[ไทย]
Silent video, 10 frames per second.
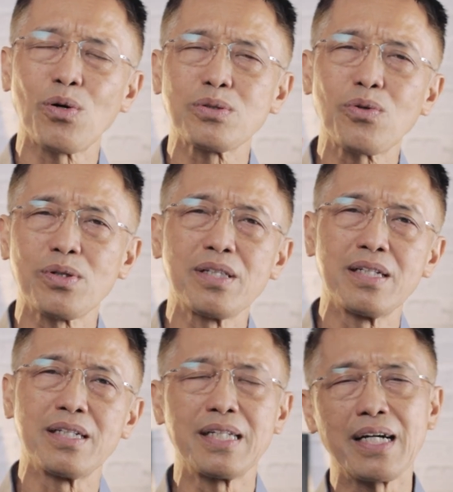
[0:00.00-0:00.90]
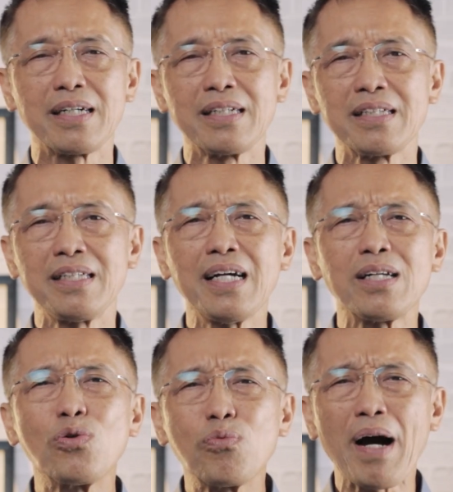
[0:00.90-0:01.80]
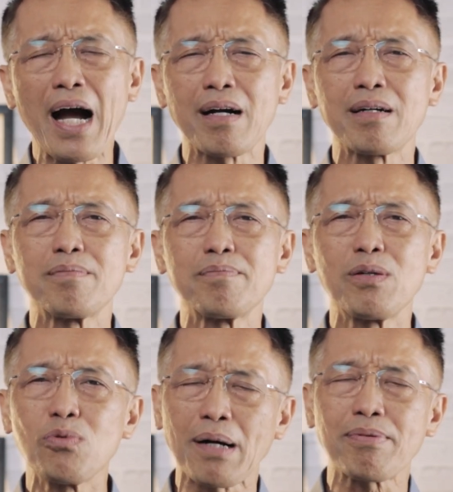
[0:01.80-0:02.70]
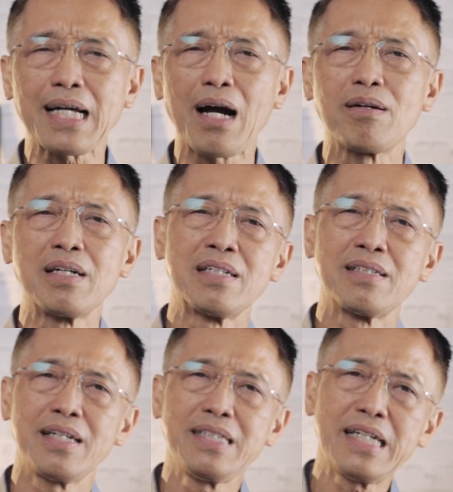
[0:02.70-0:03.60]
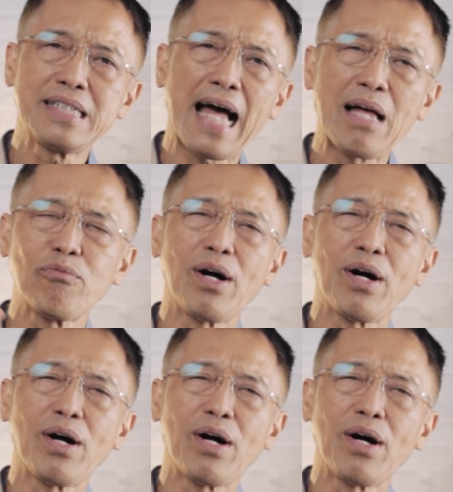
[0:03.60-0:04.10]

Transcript: คนคนหนึ่งเนี่ยที่อายุมากมารู้จักพระเจ้าและยิ่งนาน